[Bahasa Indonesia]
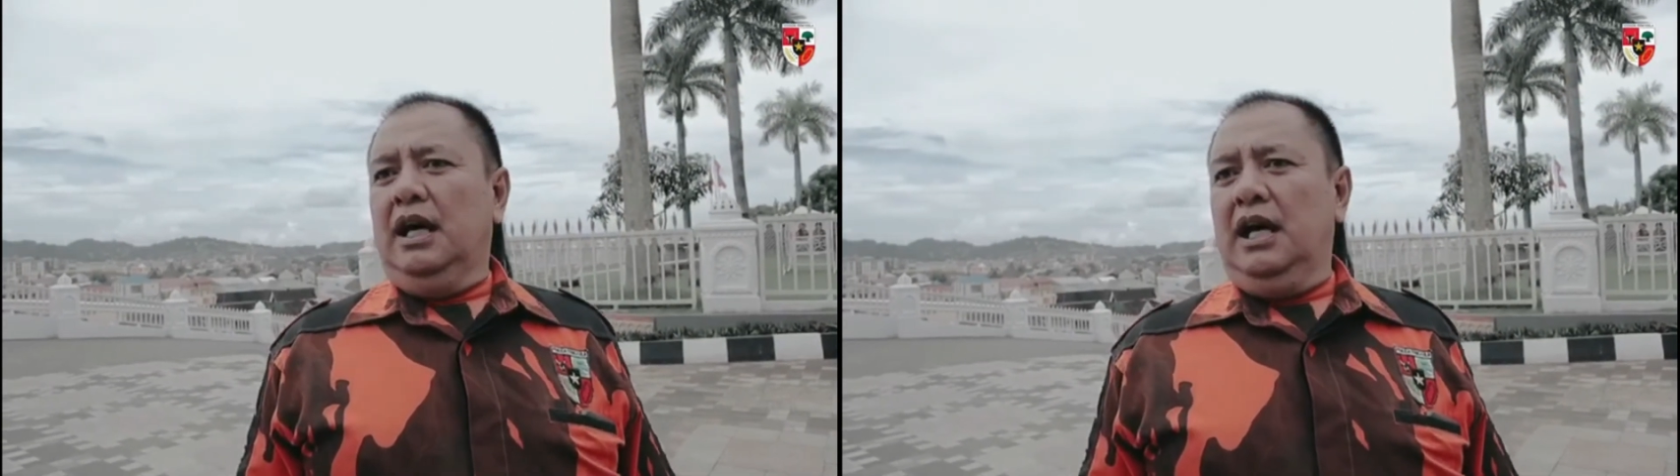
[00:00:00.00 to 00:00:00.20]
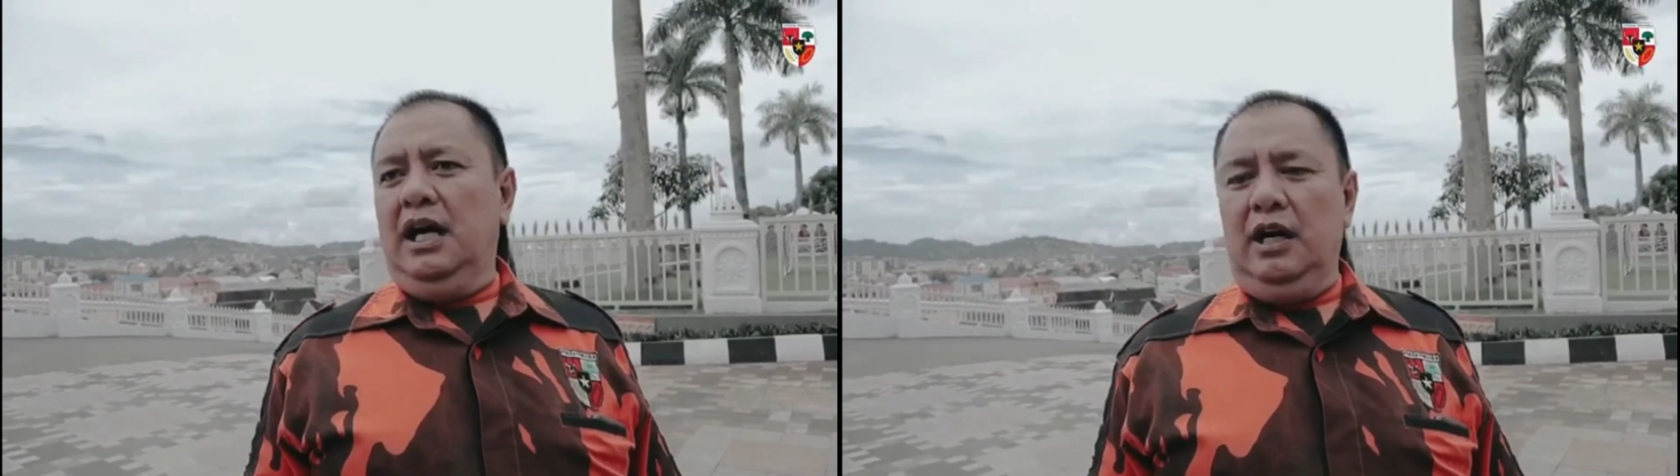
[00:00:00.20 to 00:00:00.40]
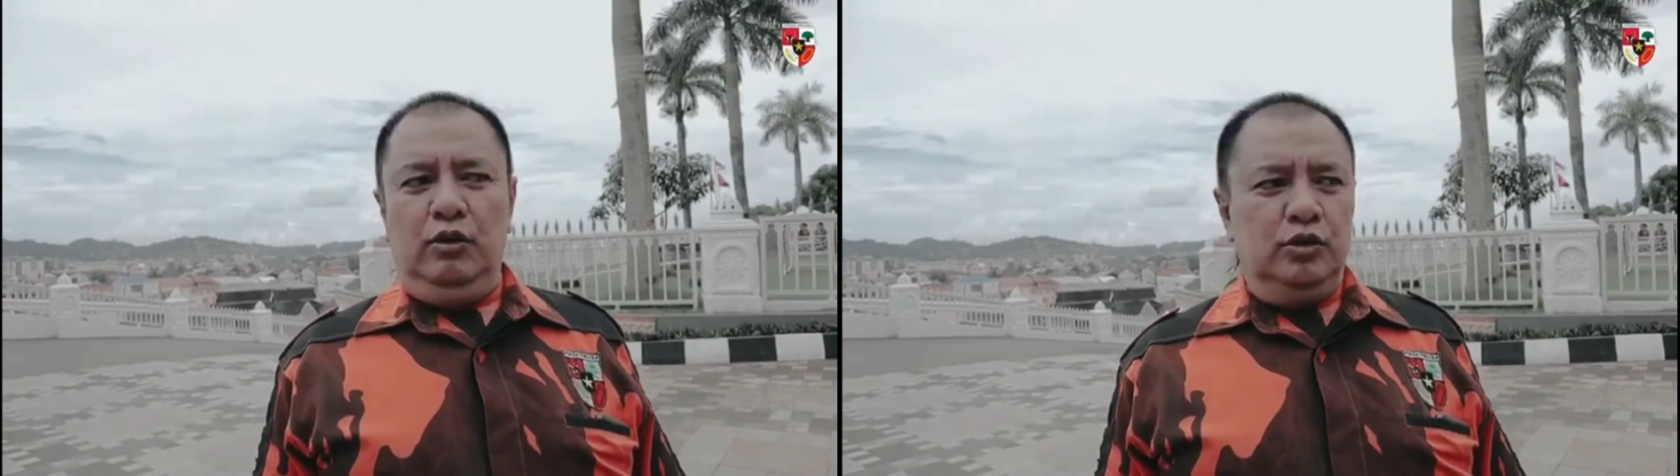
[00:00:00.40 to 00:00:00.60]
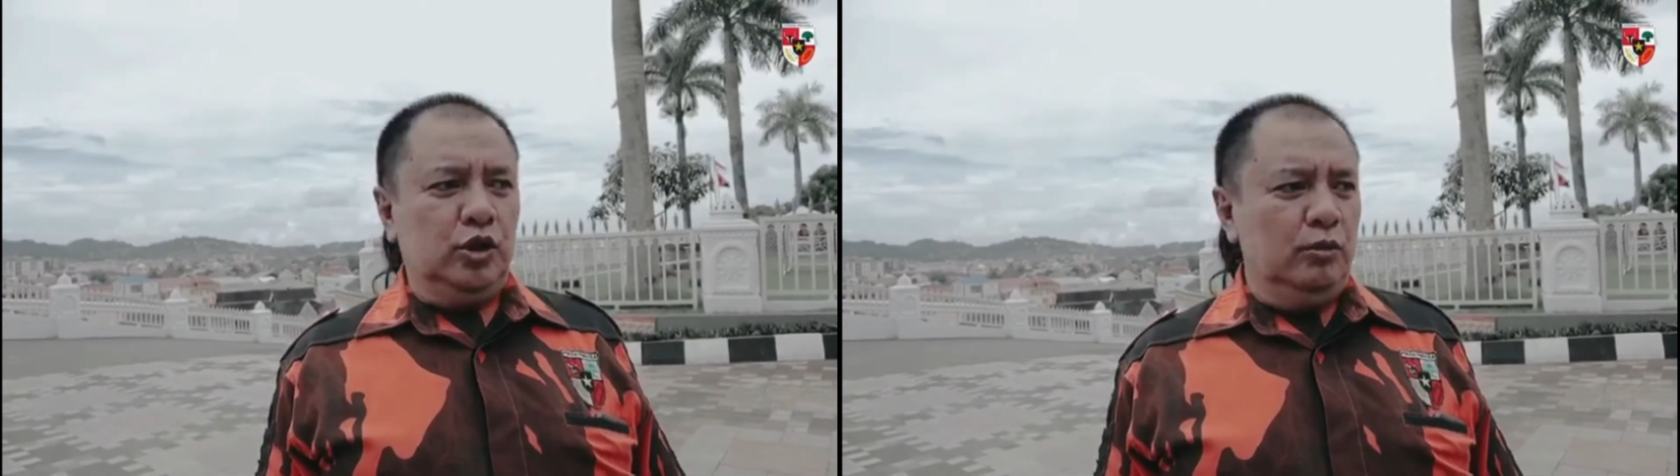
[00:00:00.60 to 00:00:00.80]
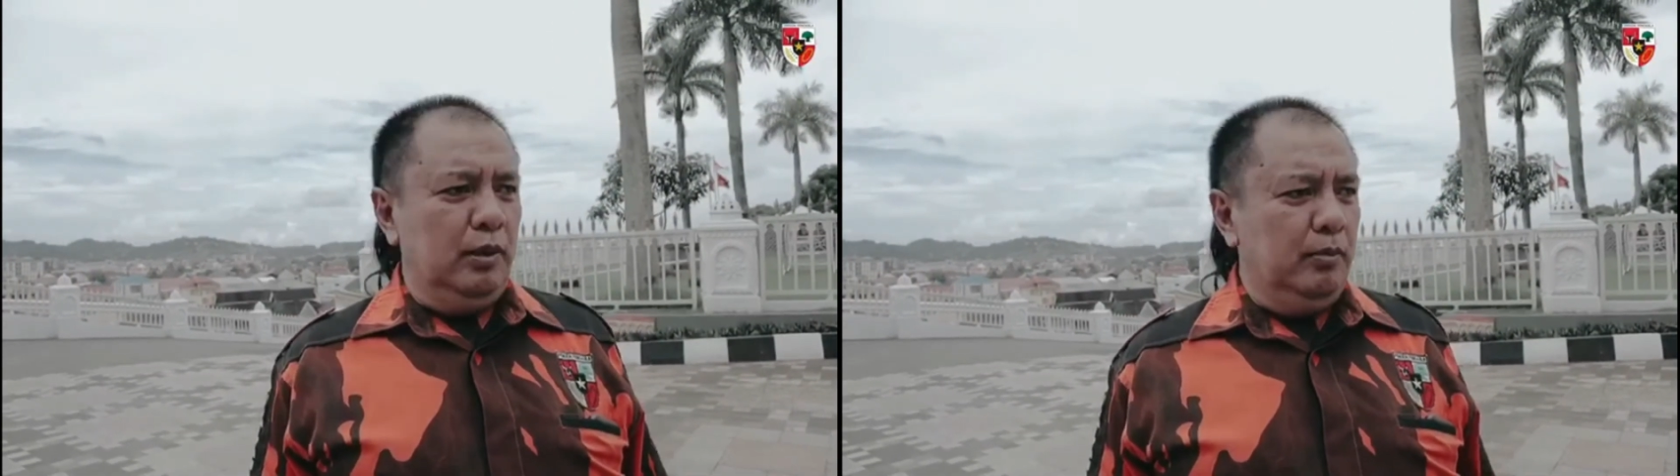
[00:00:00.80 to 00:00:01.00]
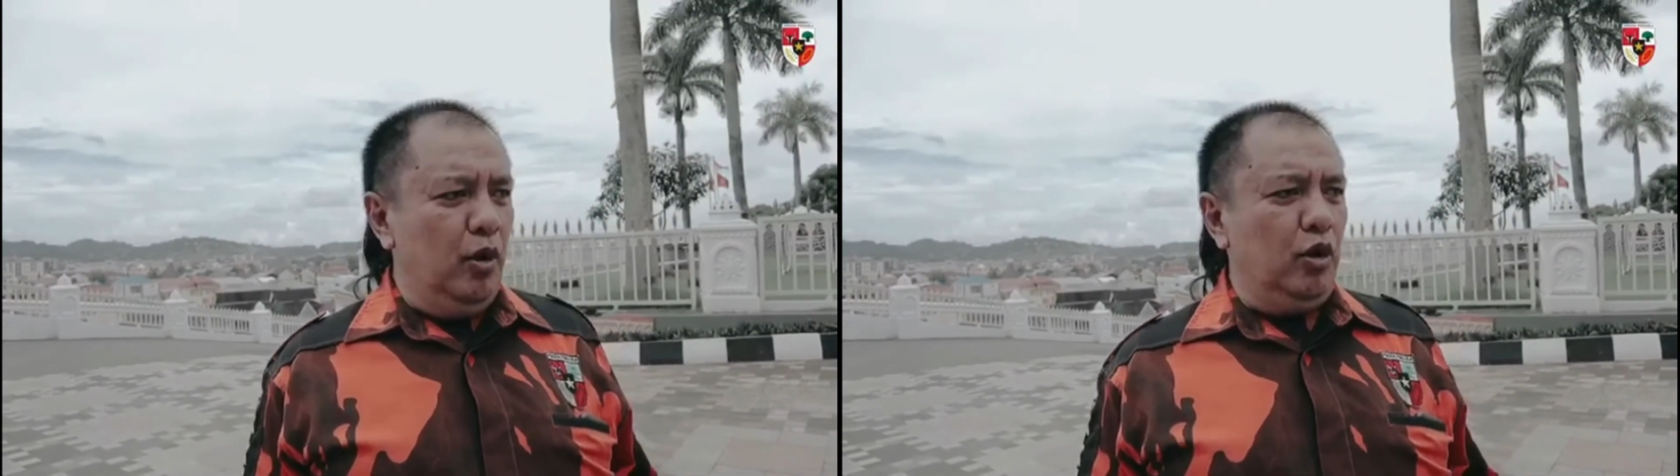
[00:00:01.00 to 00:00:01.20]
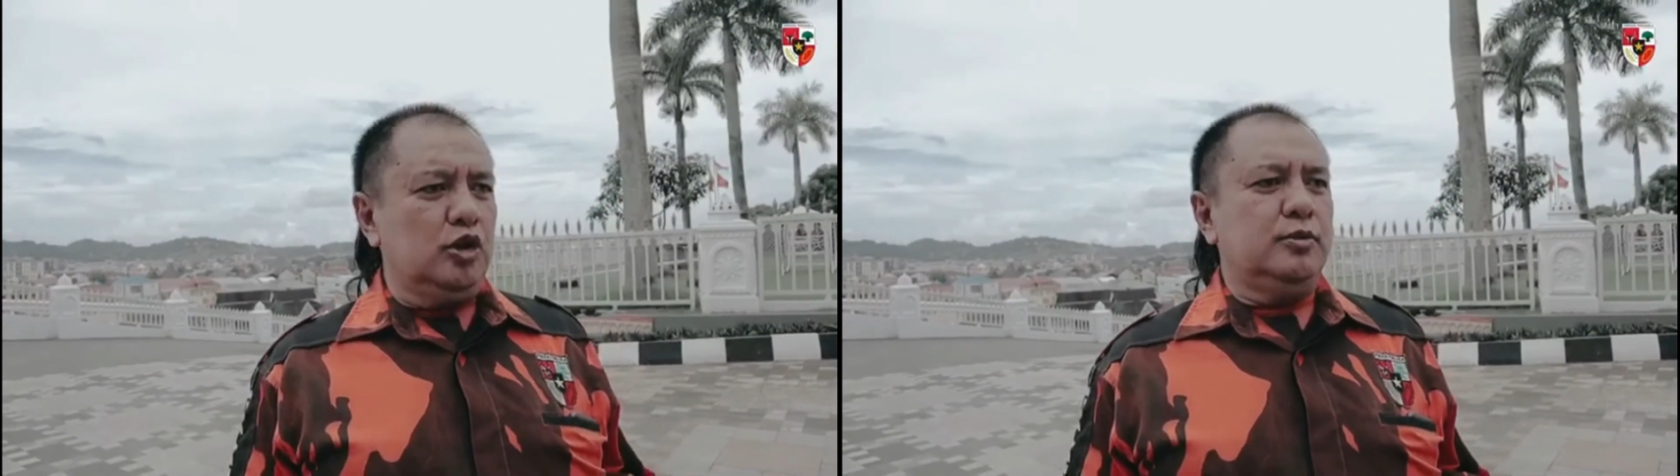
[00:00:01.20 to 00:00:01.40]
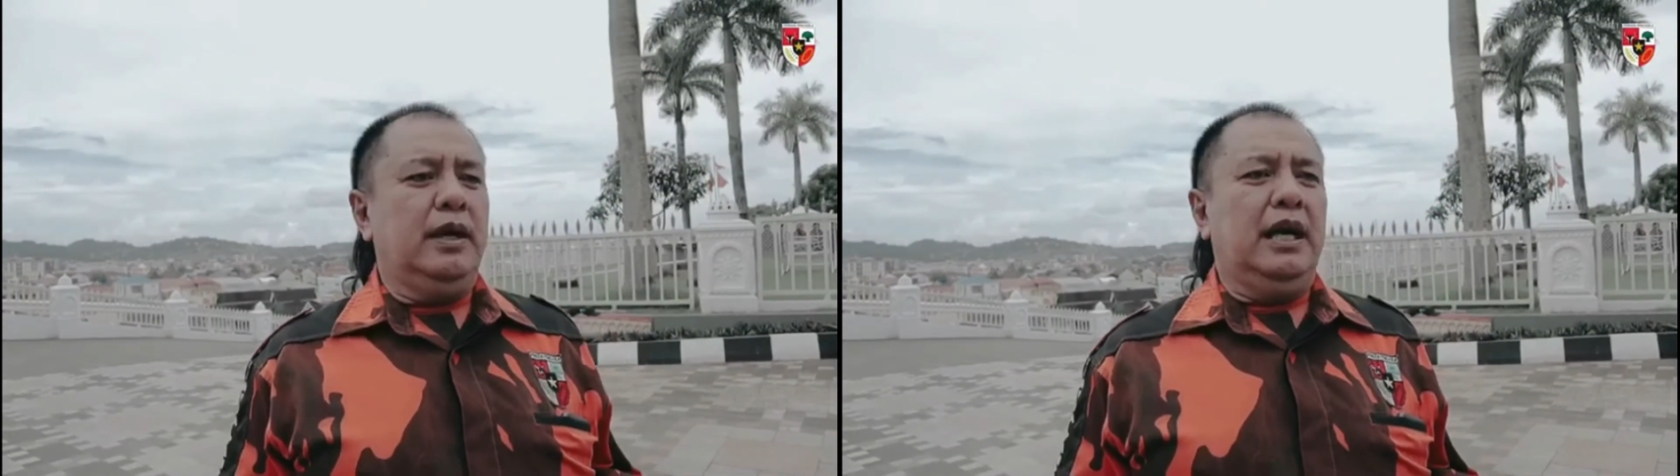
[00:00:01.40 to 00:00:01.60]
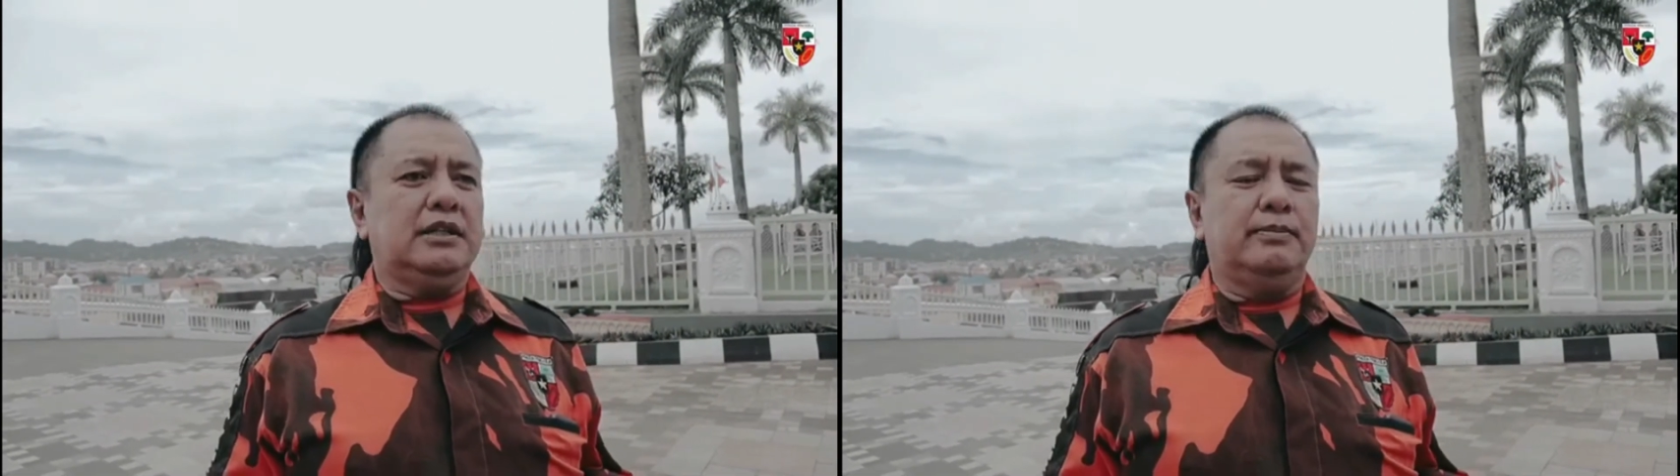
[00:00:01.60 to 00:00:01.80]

uh, untuk membungkus uh,